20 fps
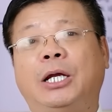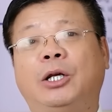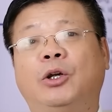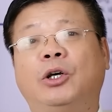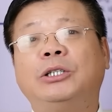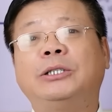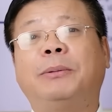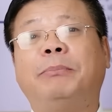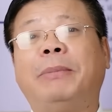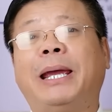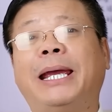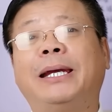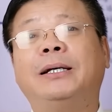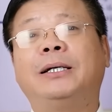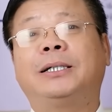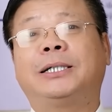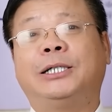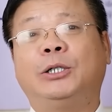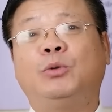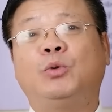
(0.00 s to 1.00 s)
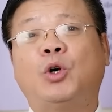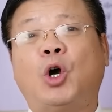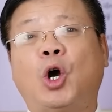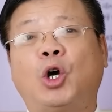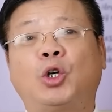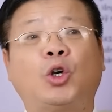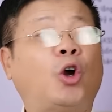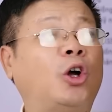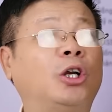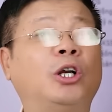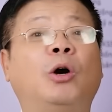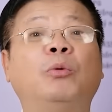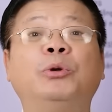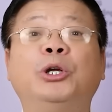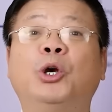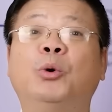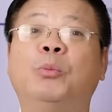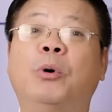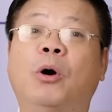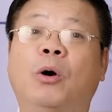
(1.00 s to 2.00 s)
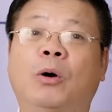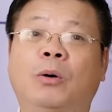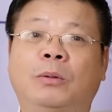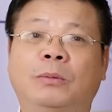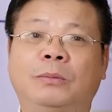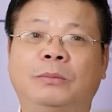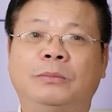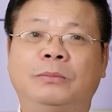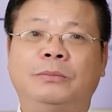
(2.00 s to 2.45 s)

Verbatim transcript: Nói rằng mẹ ơi cứu con không yêu bố.